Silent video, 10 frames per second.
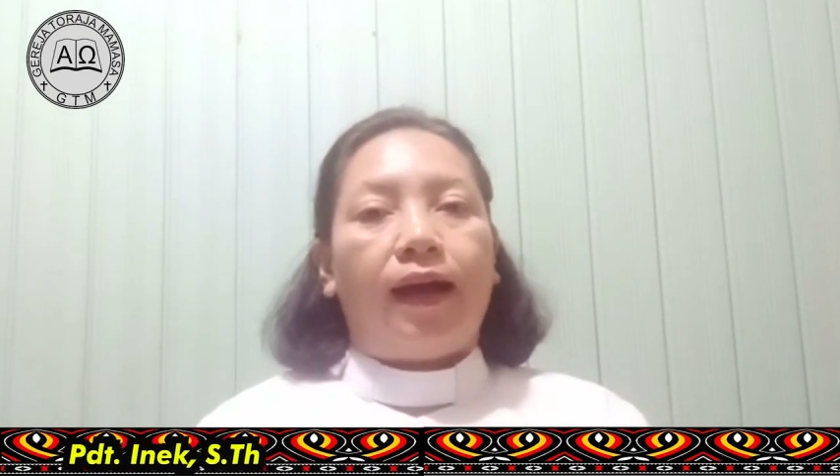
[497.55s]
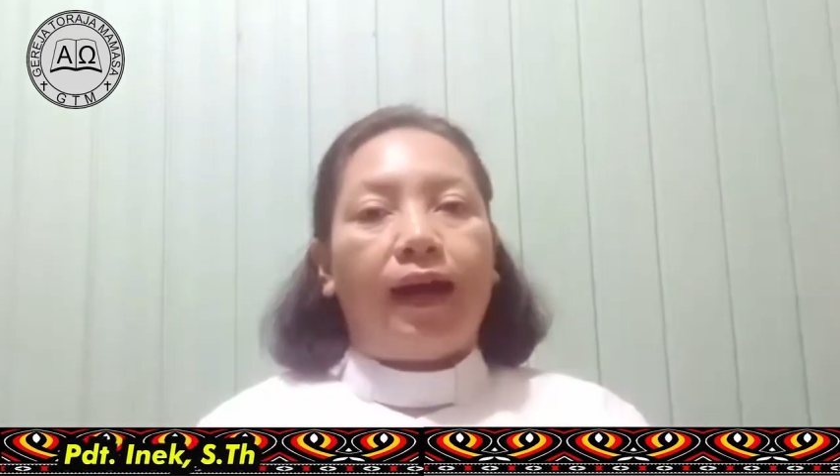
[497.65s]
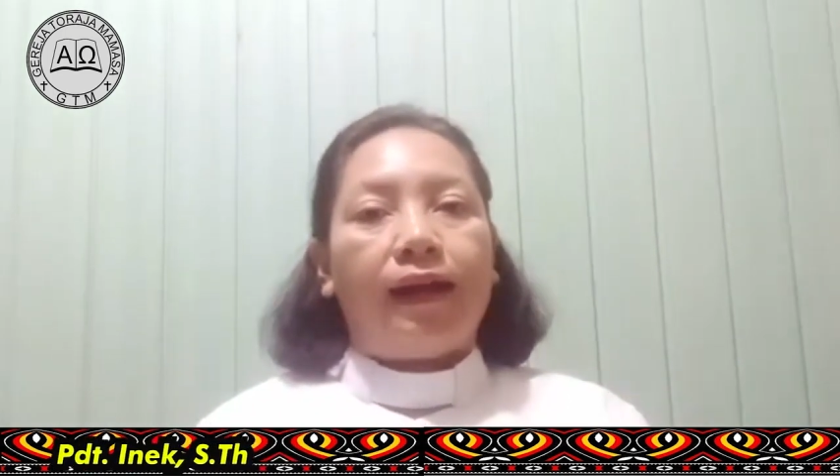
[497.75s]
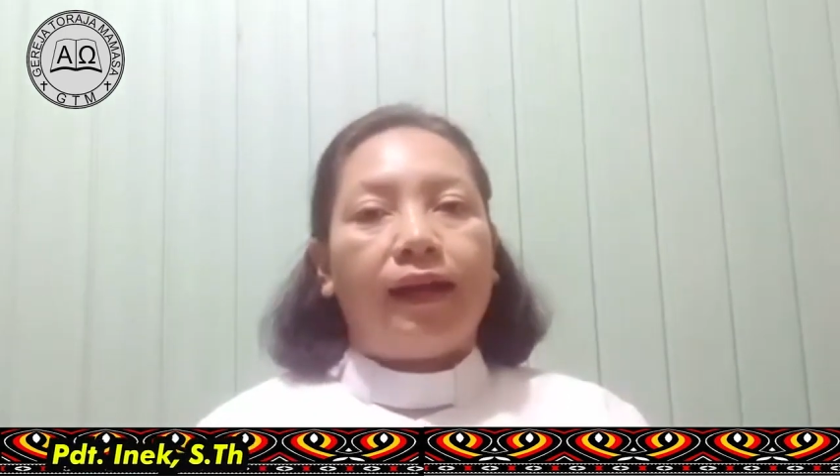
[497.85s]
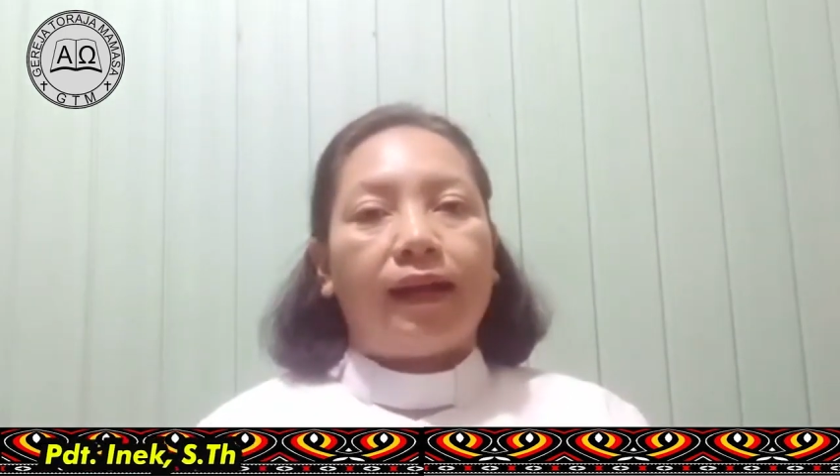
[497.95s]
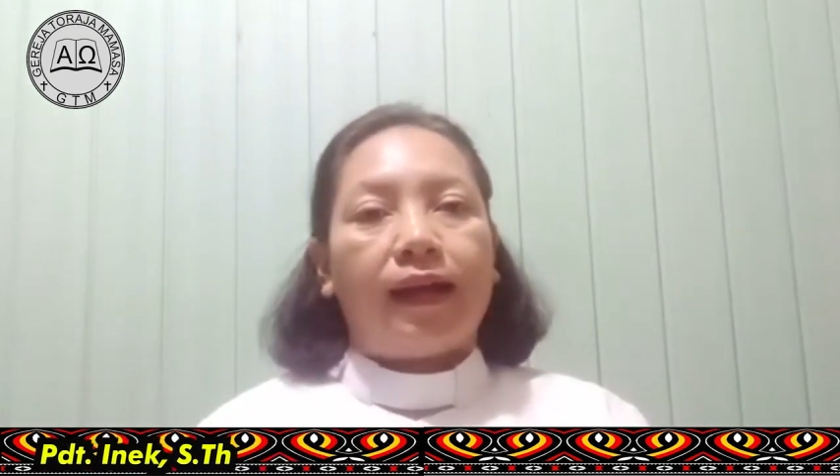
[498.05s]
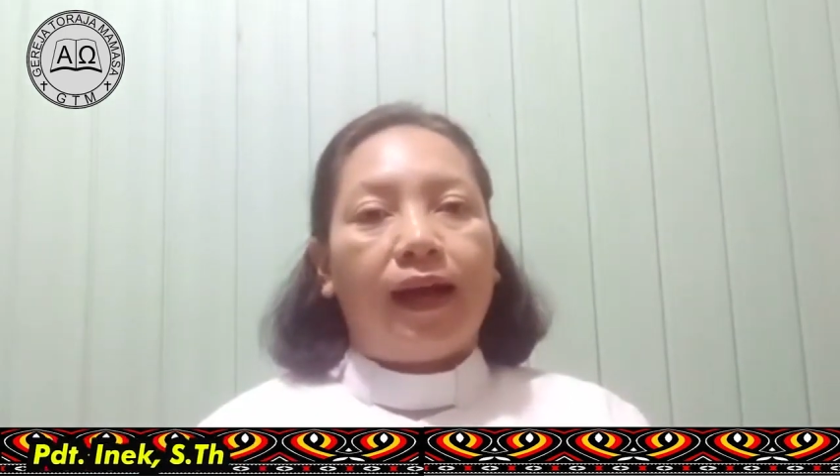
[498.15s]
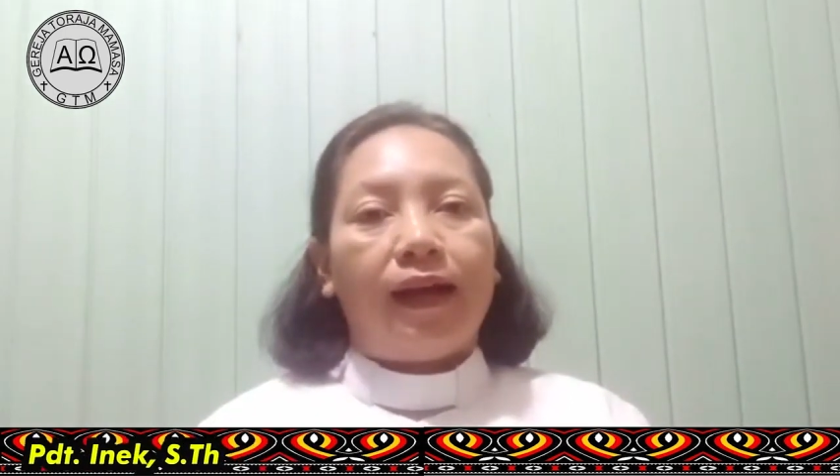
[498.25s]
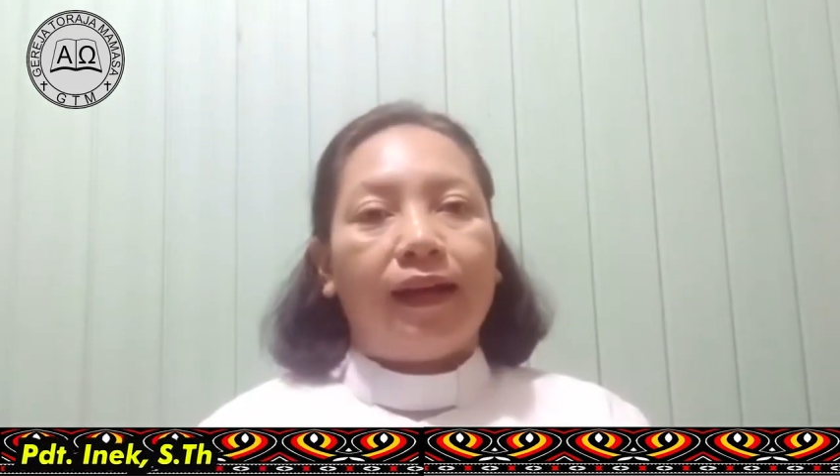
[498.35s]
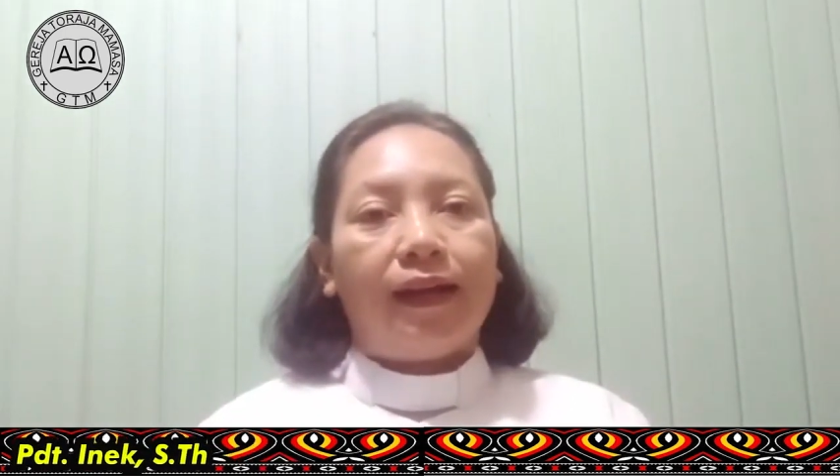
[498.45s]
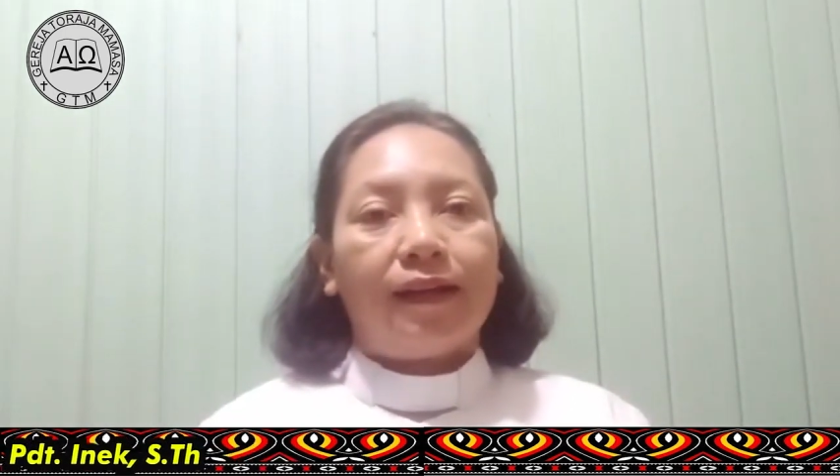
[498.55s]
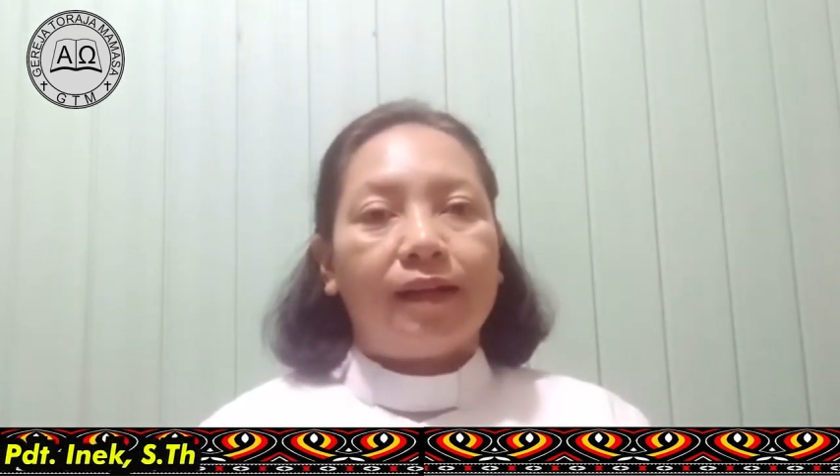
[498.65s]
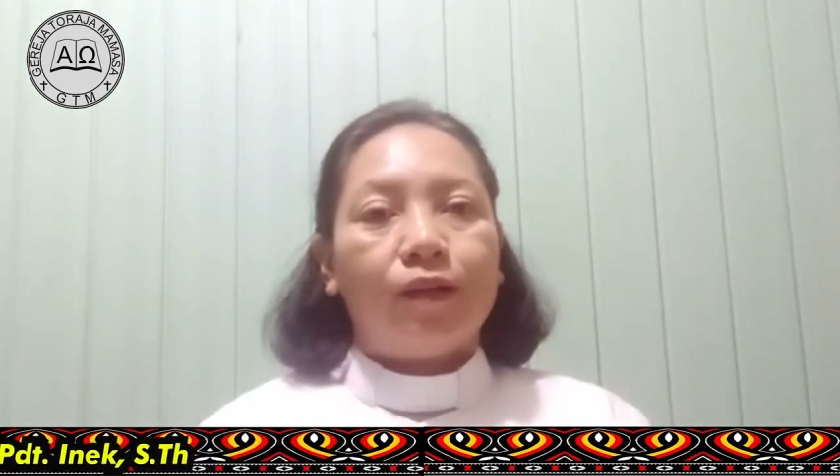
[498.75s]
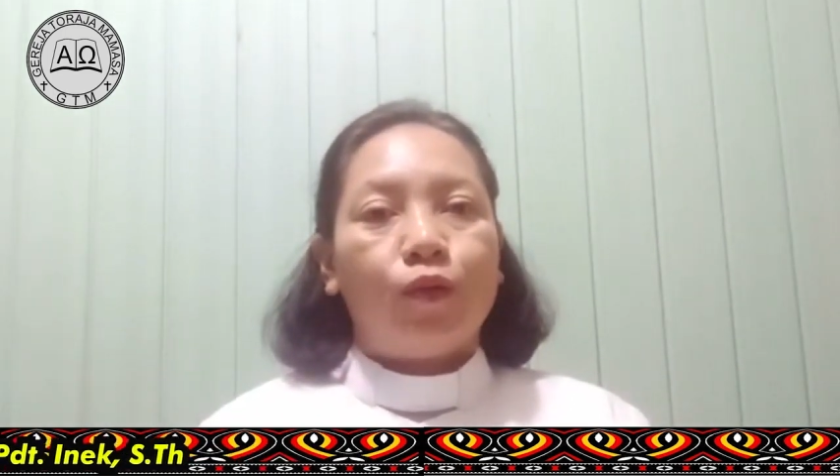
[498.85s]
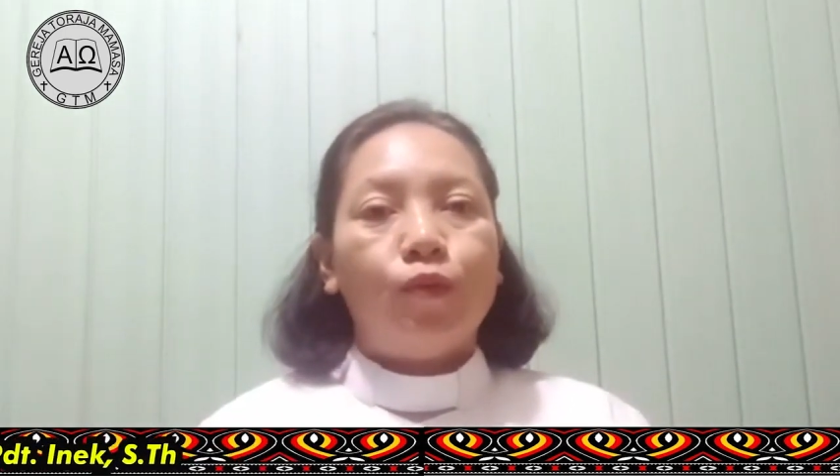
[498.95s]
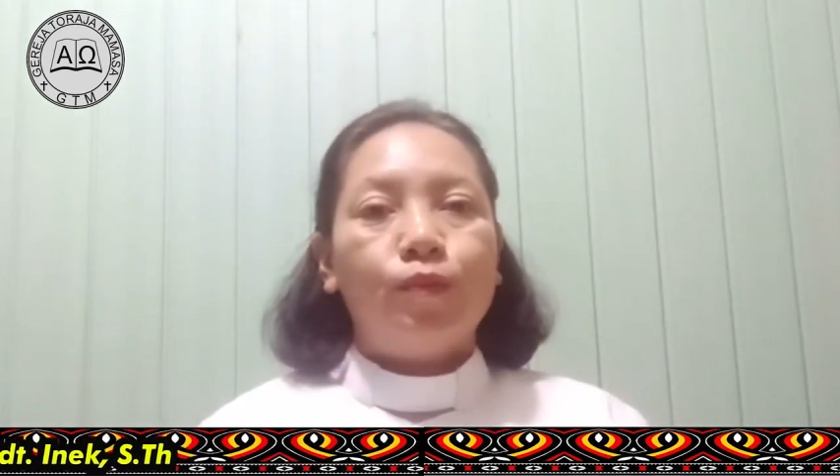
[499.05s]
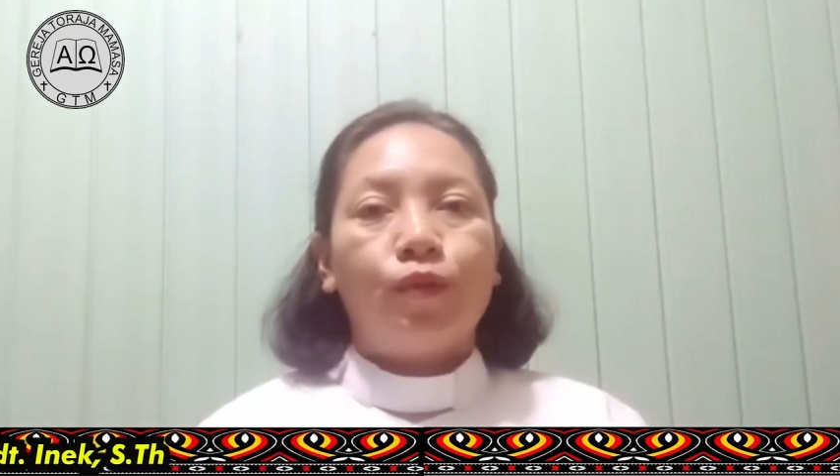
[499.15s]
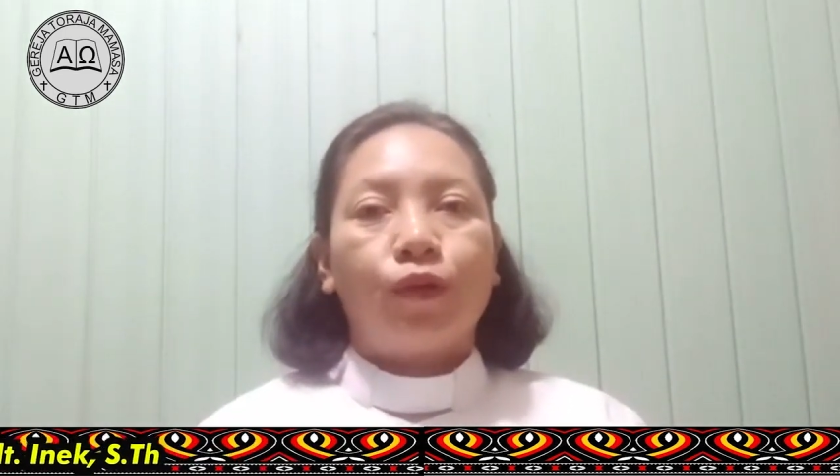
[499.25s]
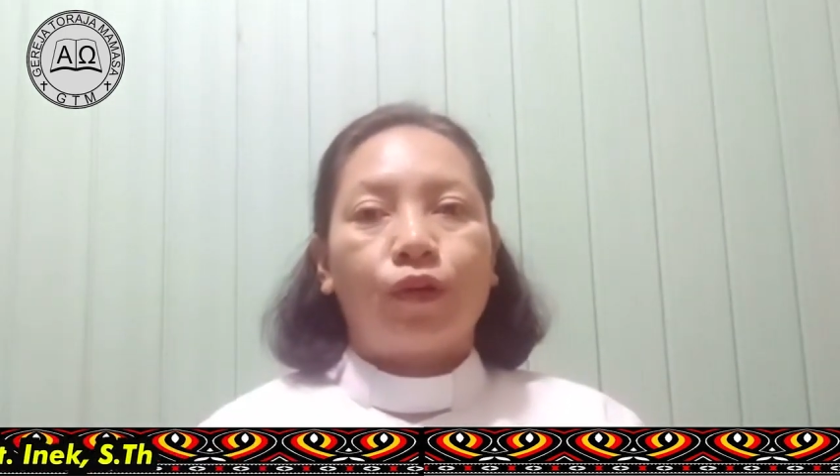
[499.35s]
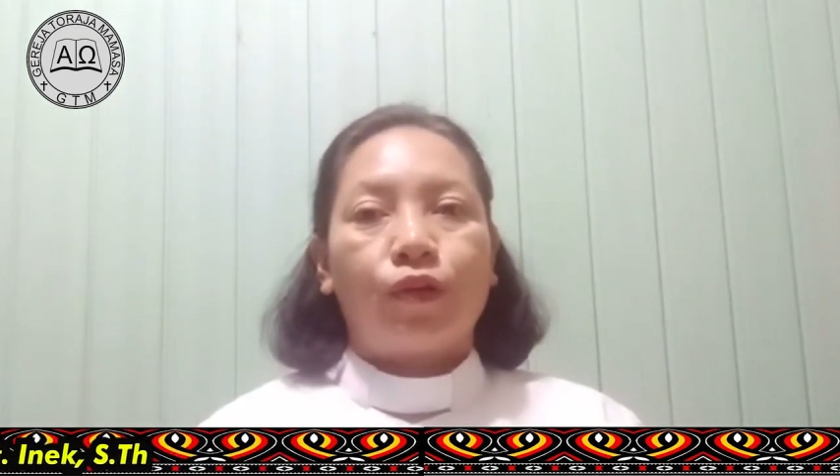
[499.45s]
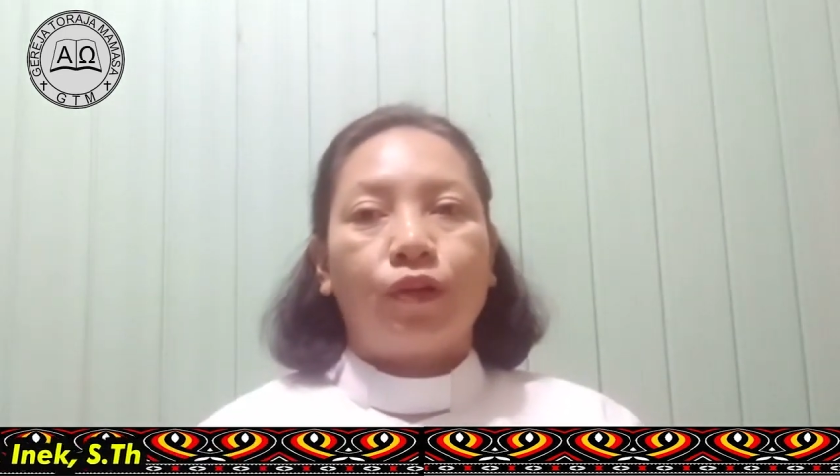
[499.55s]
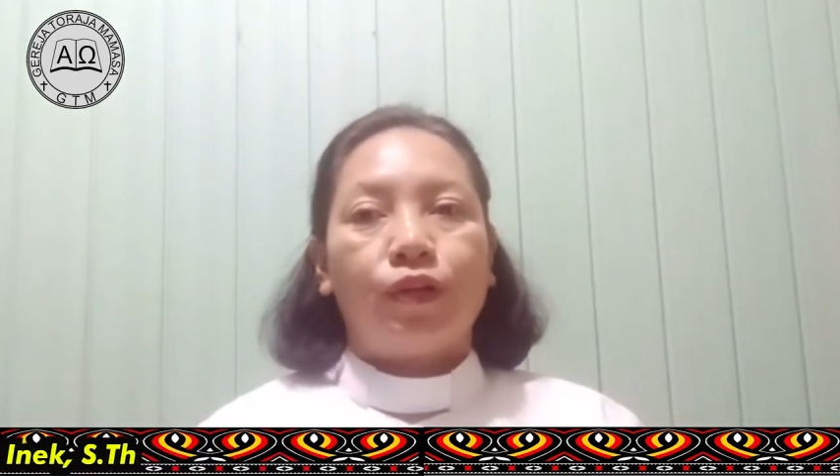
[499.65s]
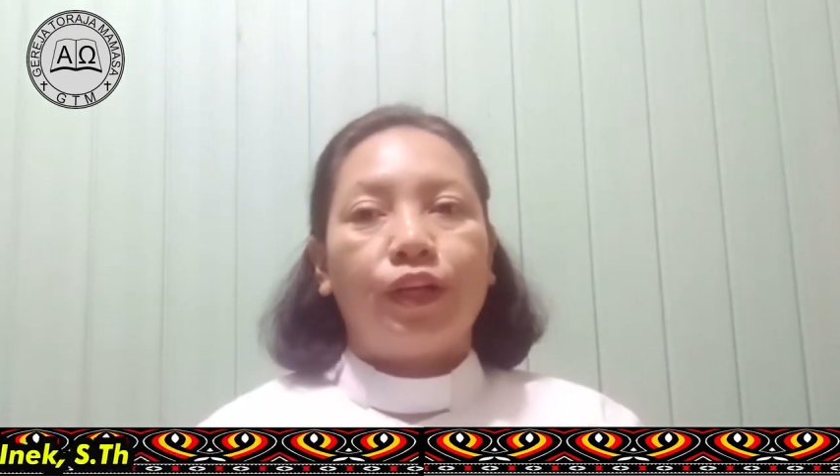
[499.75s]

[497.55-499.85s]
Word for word: anak-anak umur